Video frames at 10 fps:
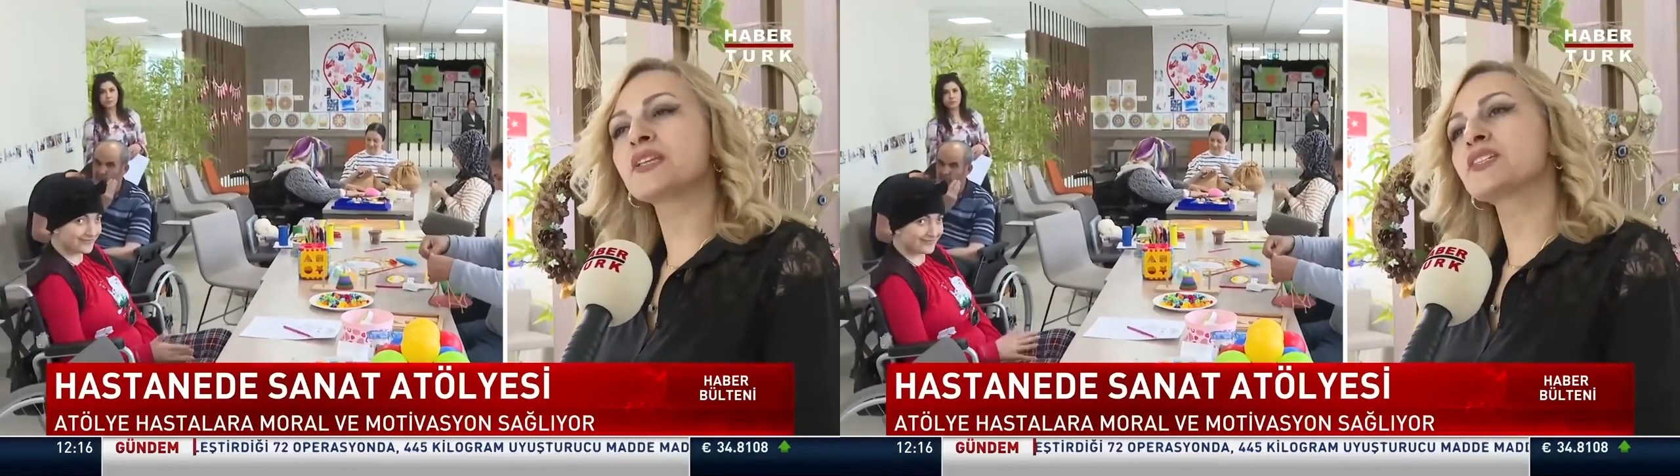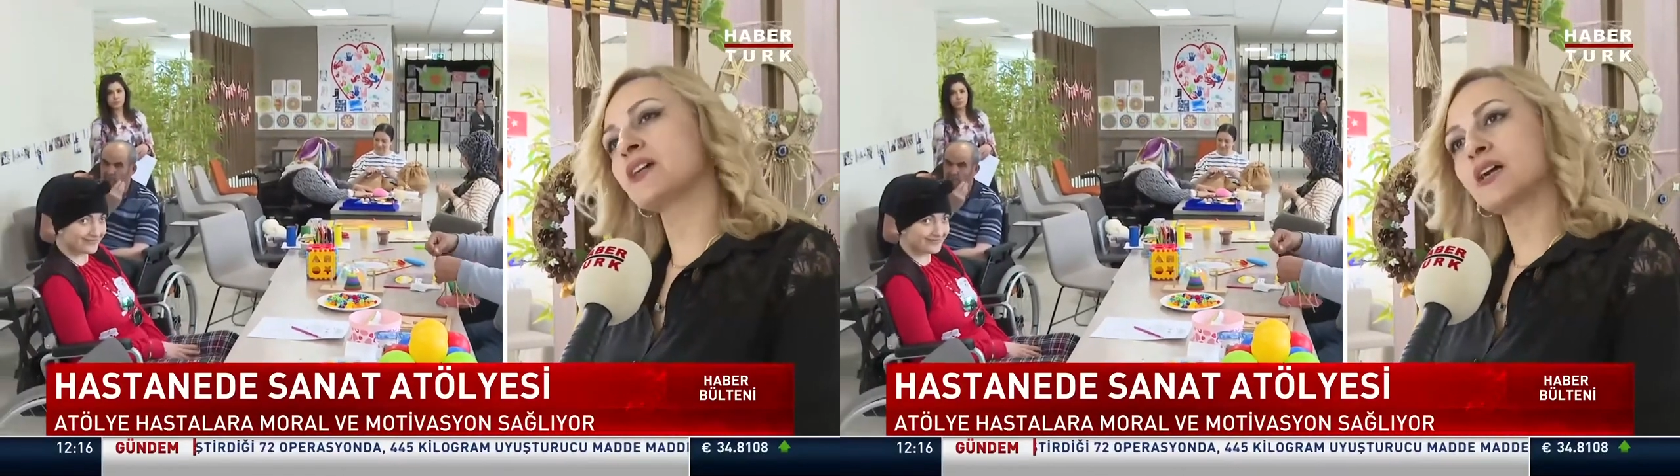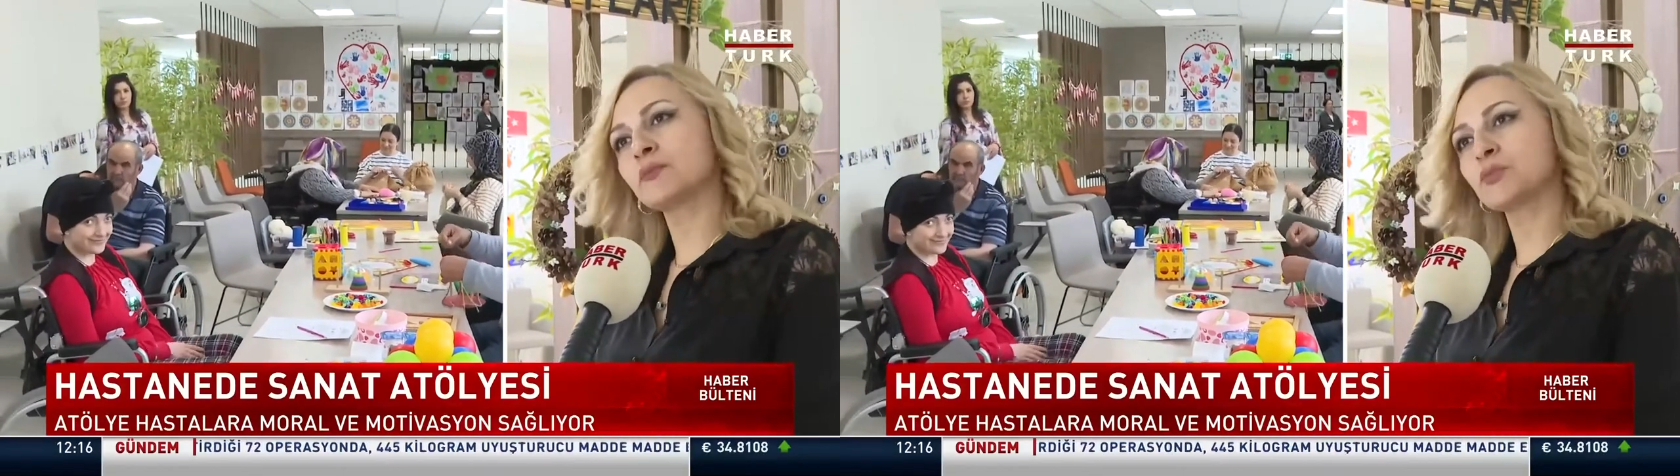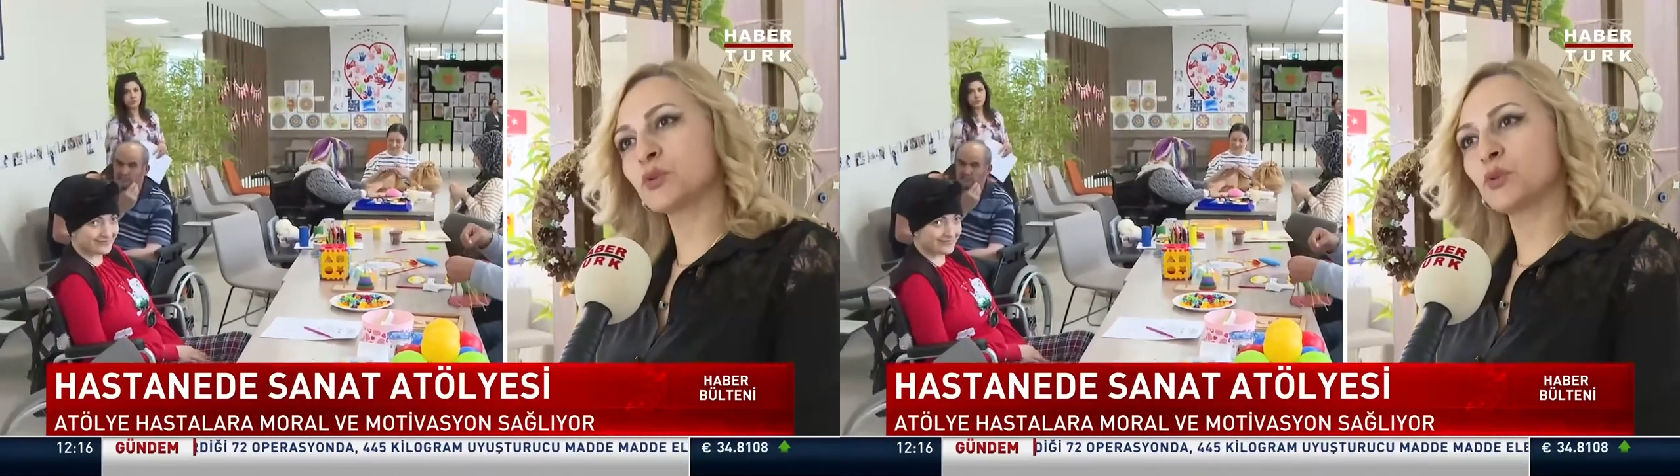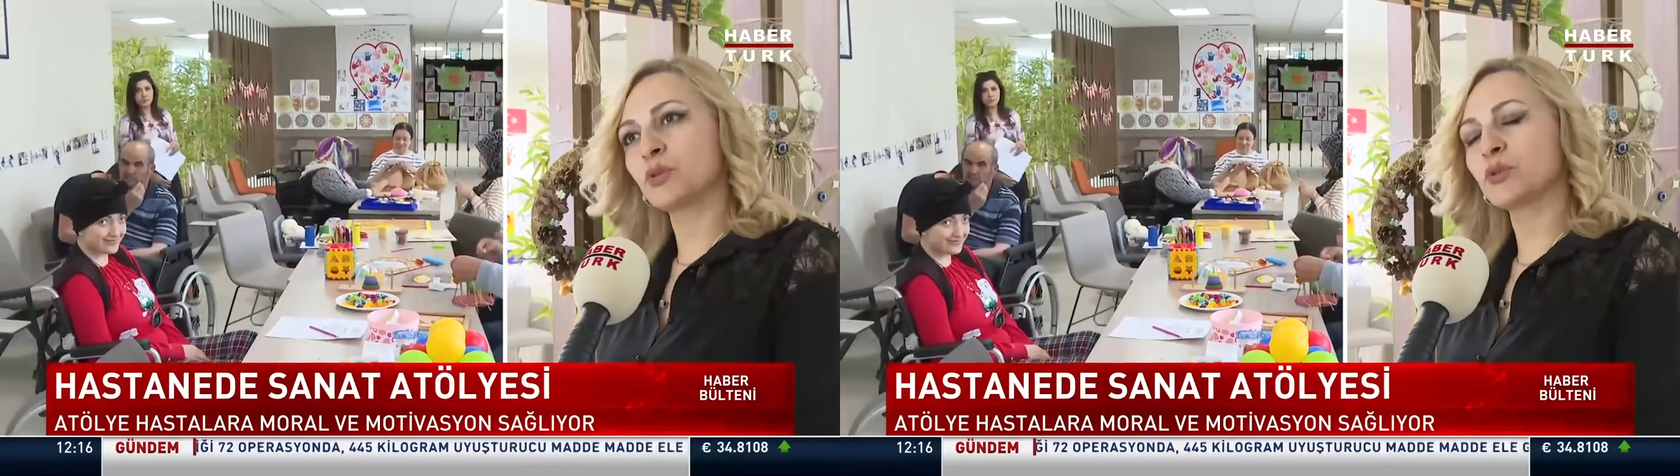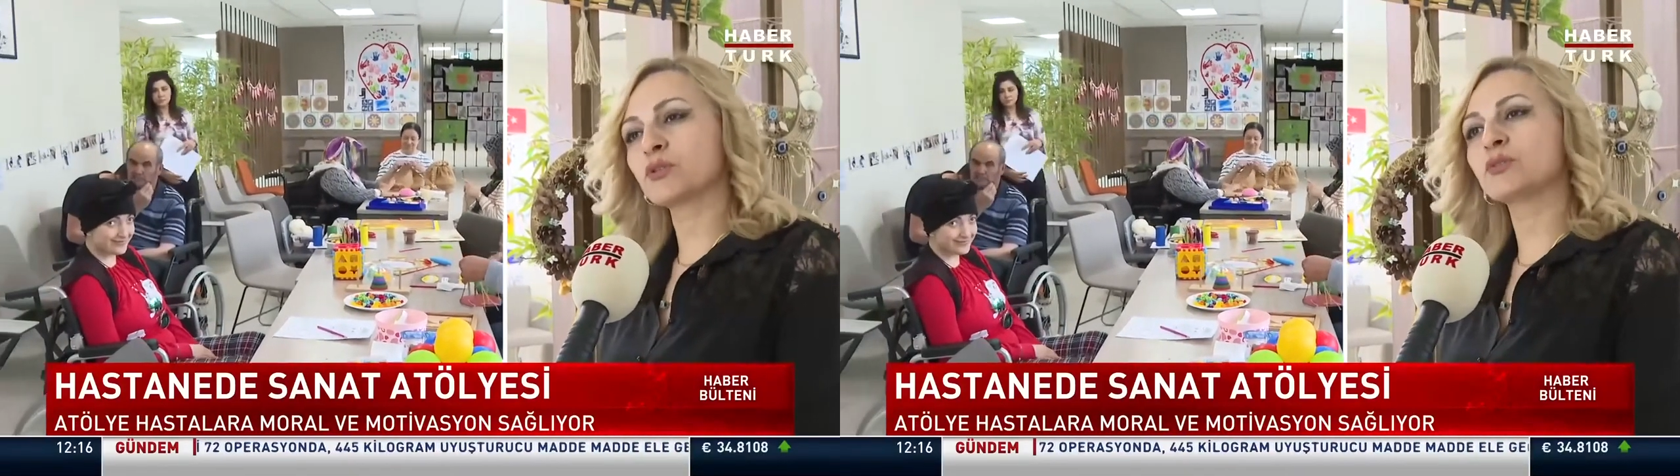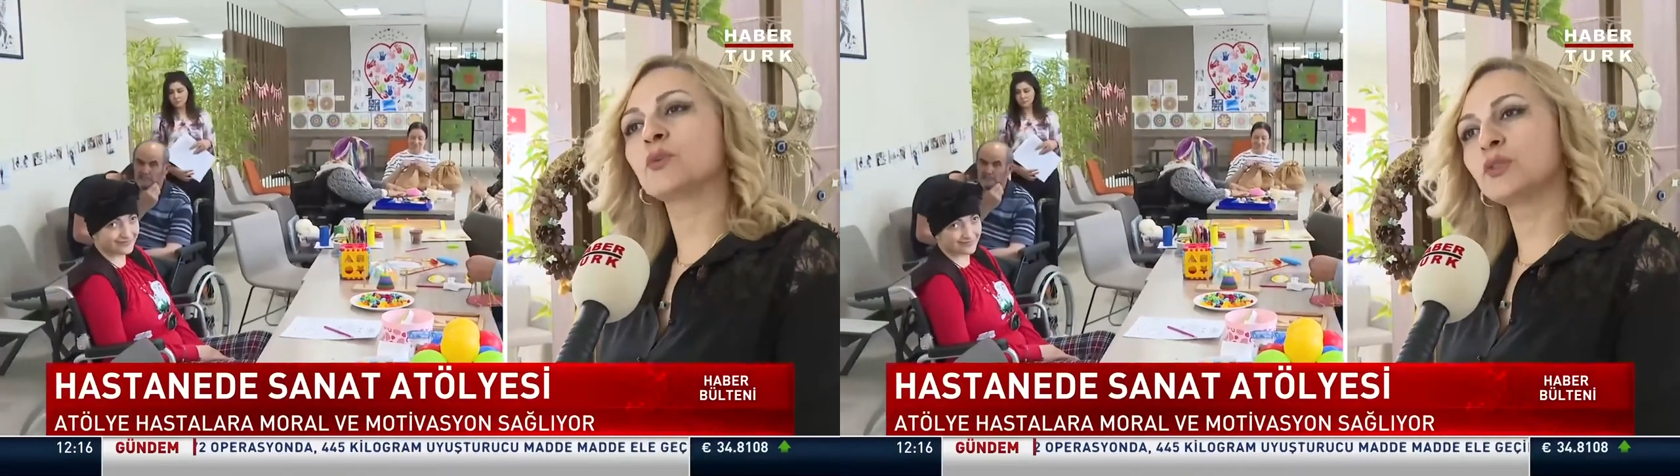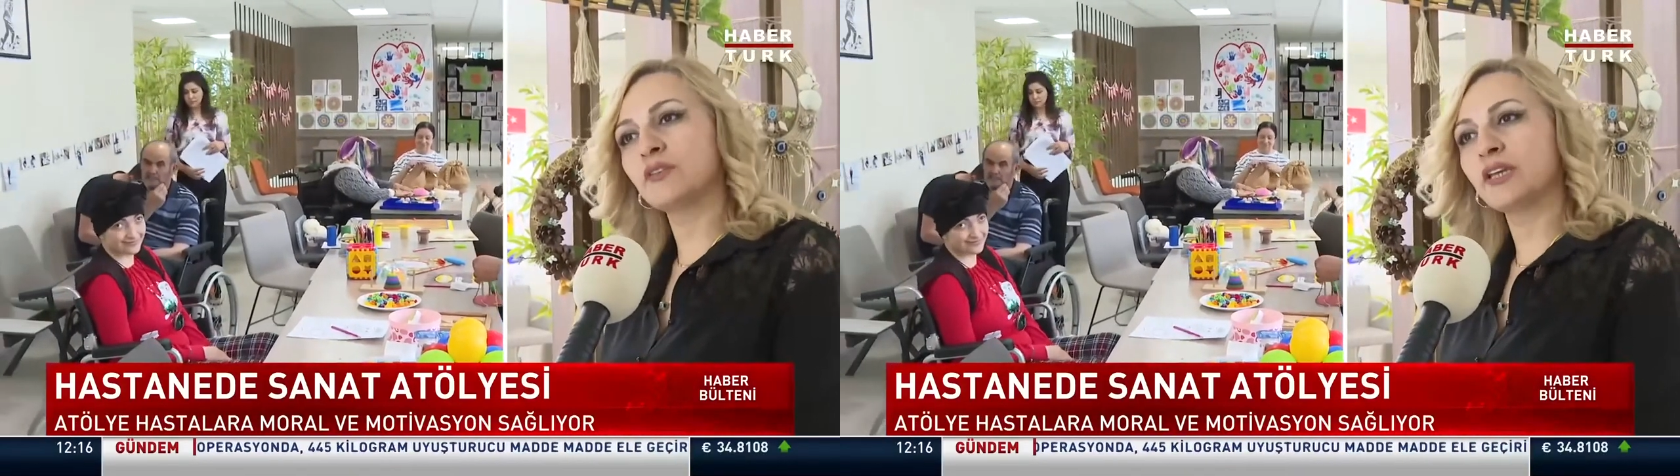çıkartmış oluyoruz,
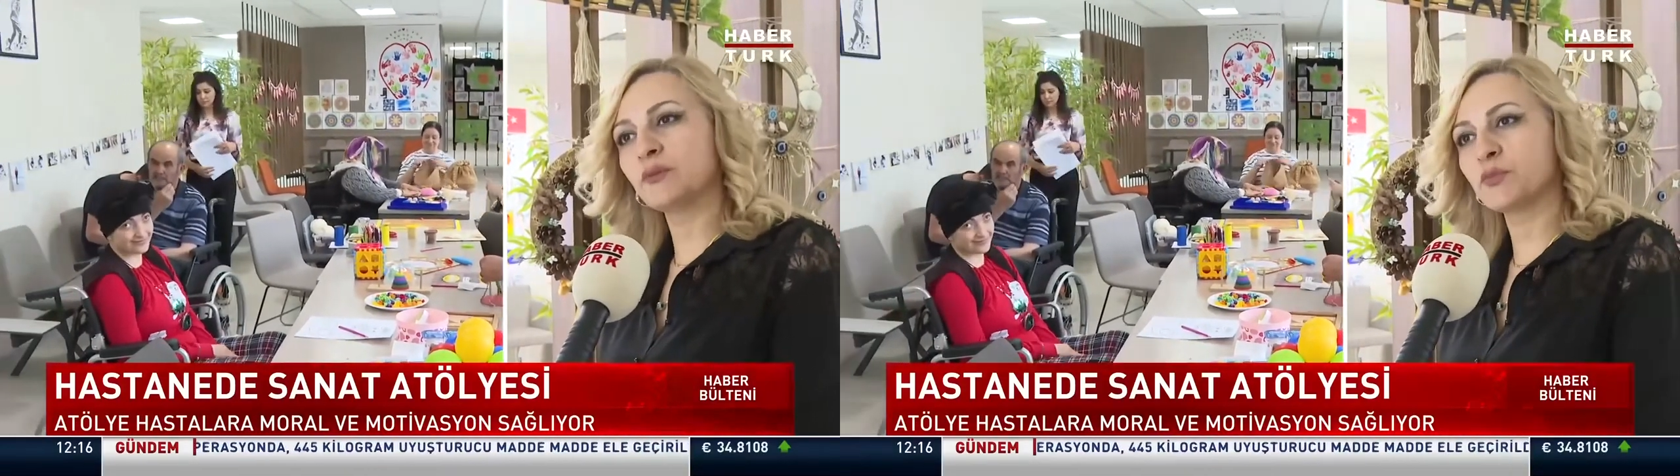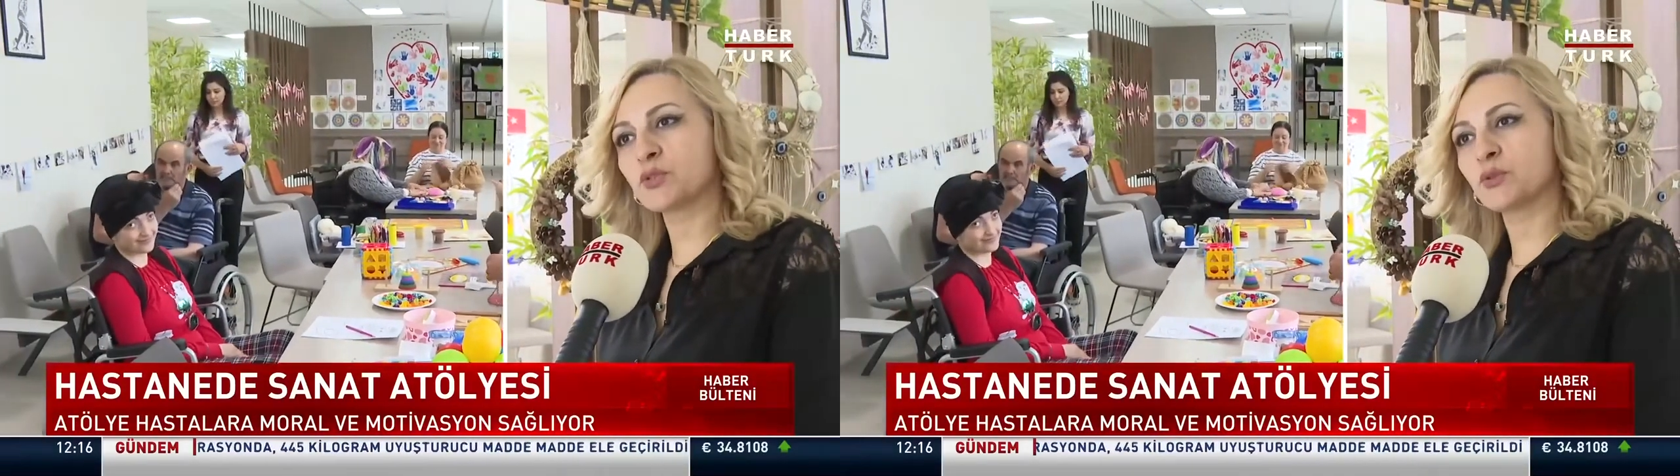motive etmiş